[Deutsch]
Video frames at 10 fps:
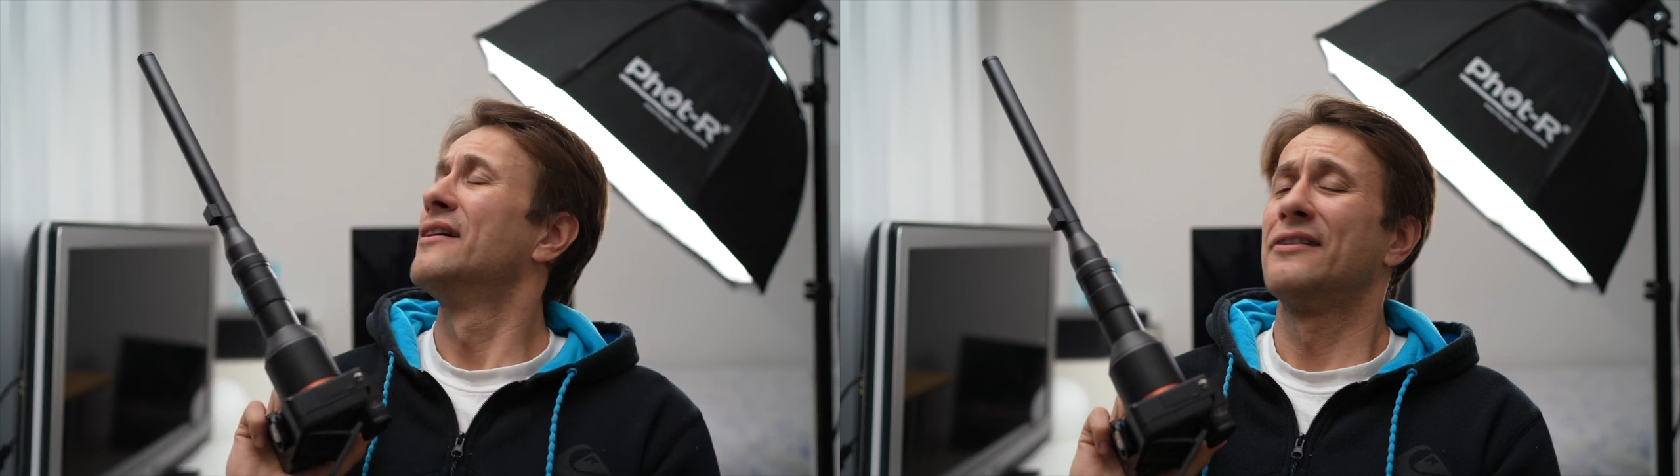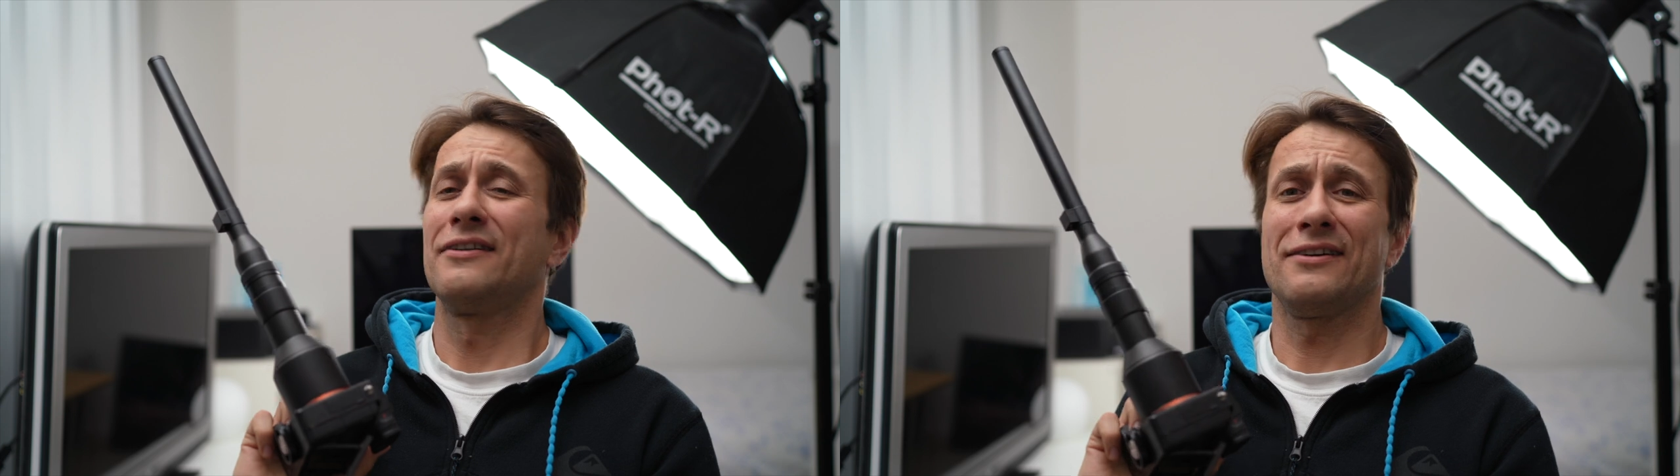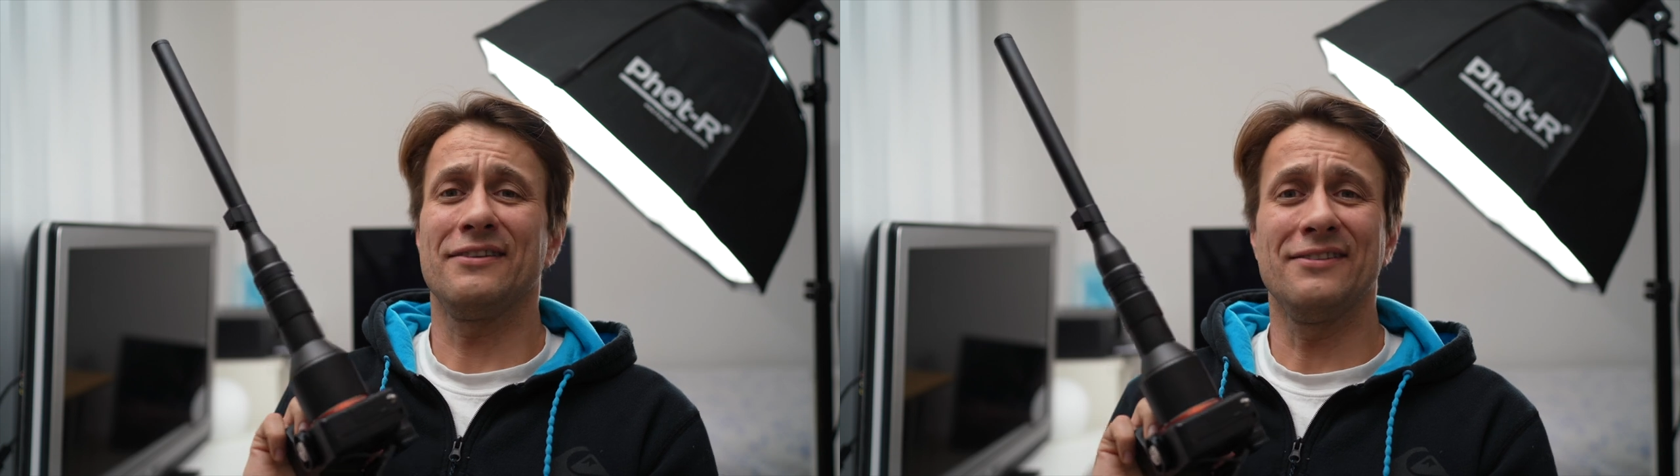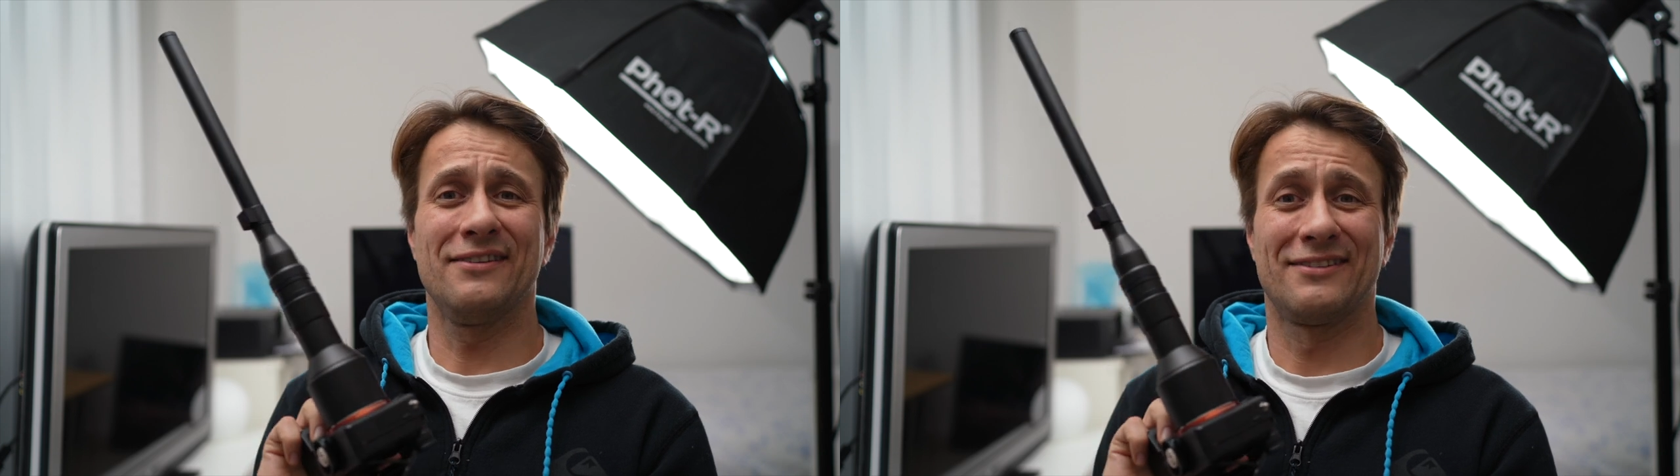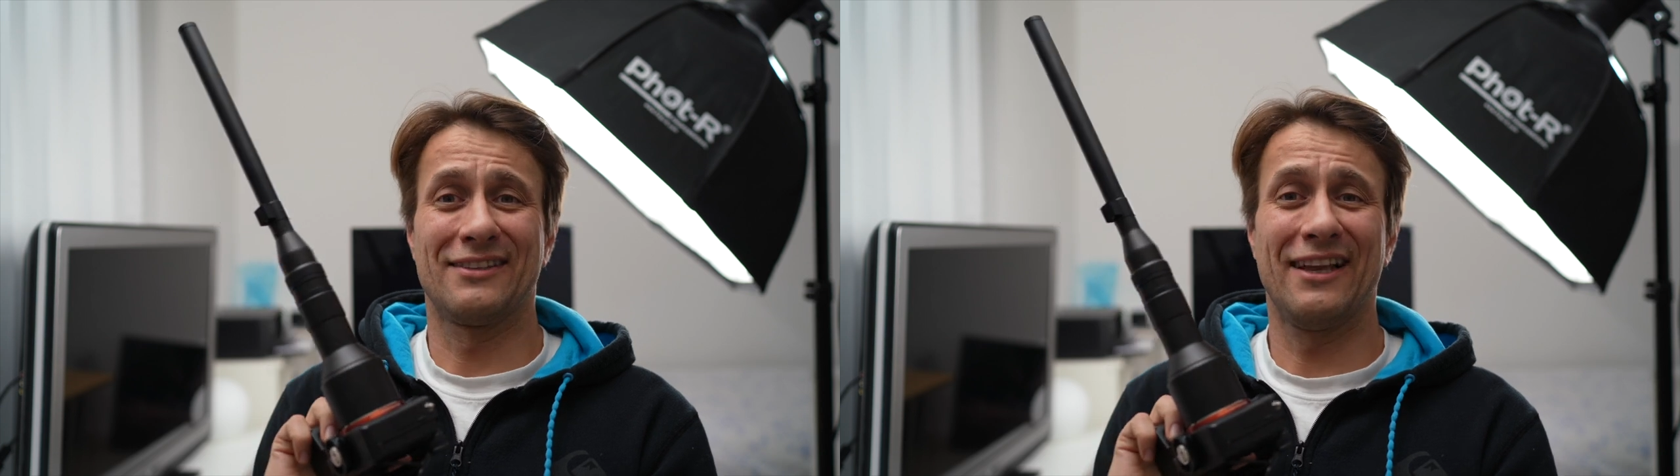Ja,
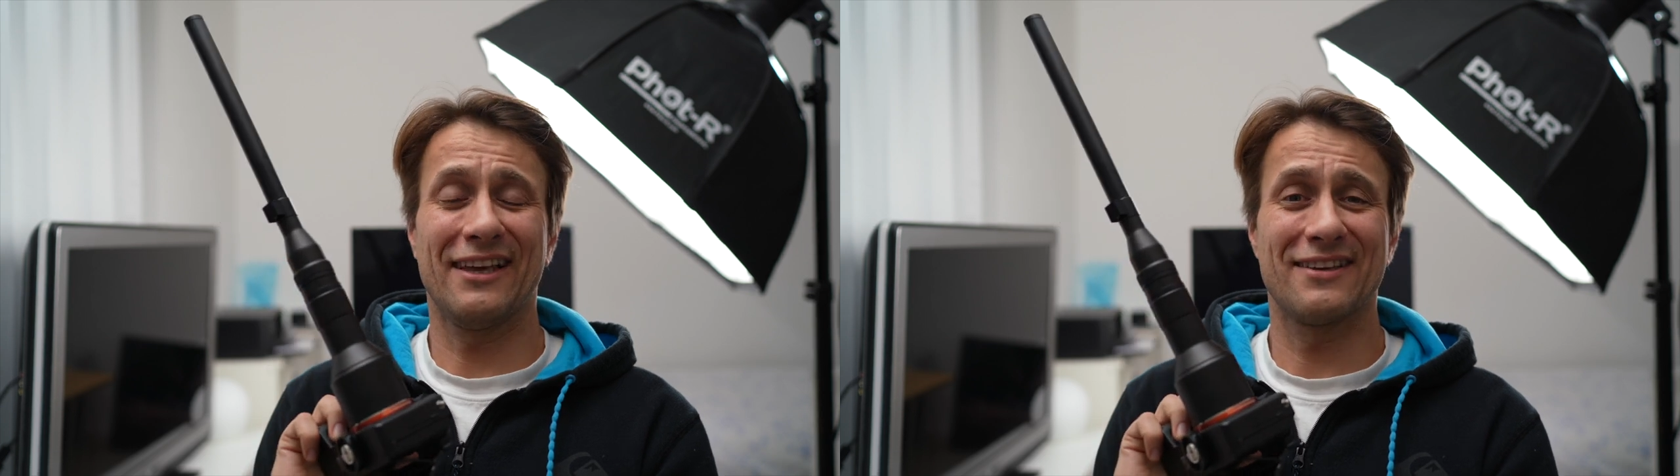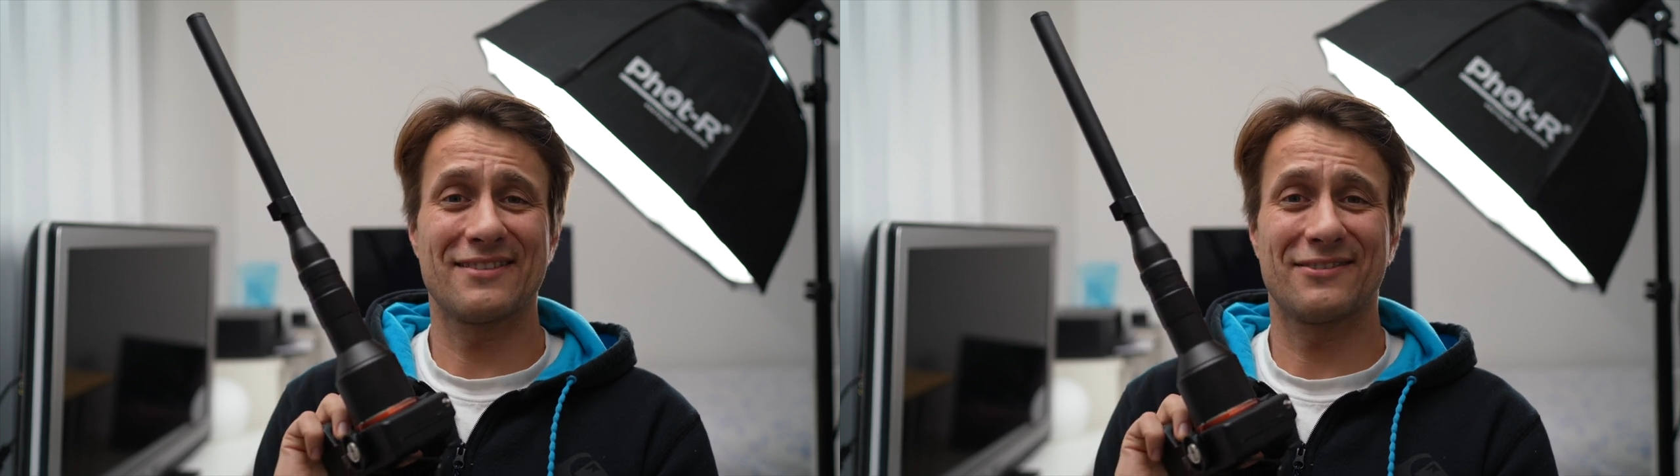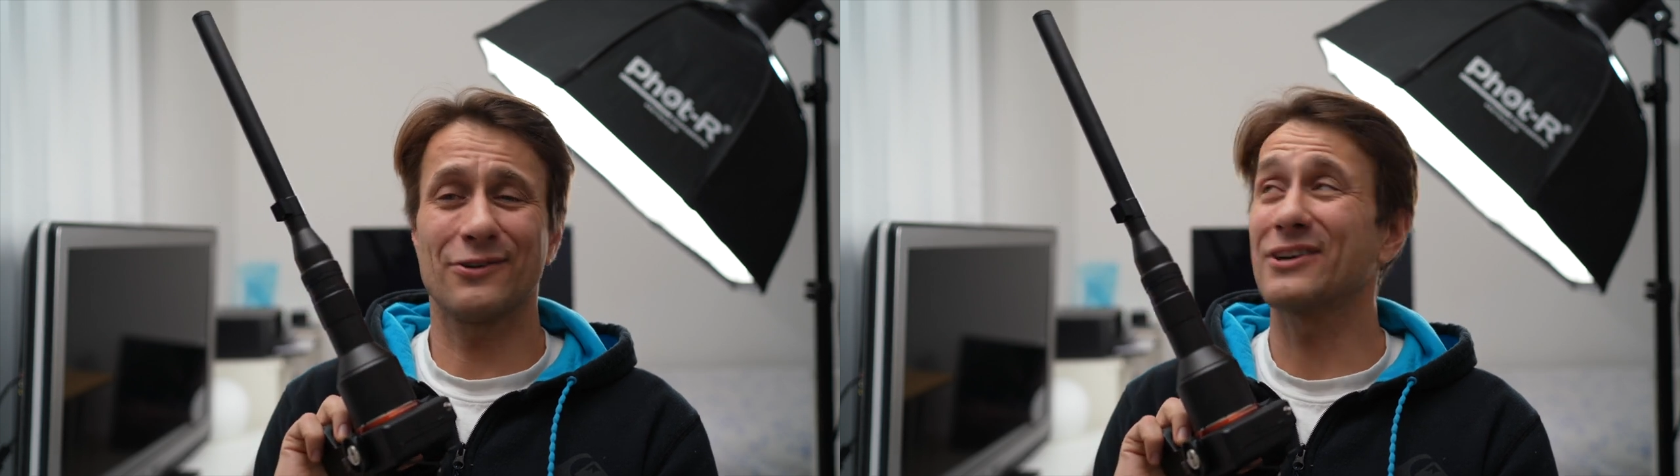die Länge ist